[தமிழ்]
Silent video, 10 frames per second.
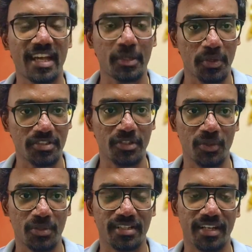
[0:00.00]
தான் அக்யூரசி வந்து
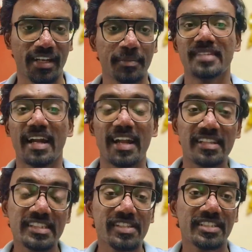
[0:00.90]
கொடுத்துருக்கு அண்ட்
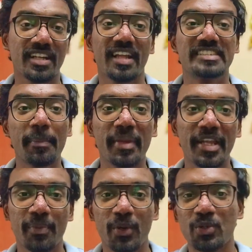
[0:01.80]
அடுத்த வருஷம்
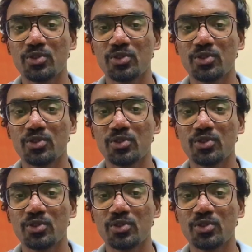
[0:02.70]
ஜெமினி ப்ரோ ஸோ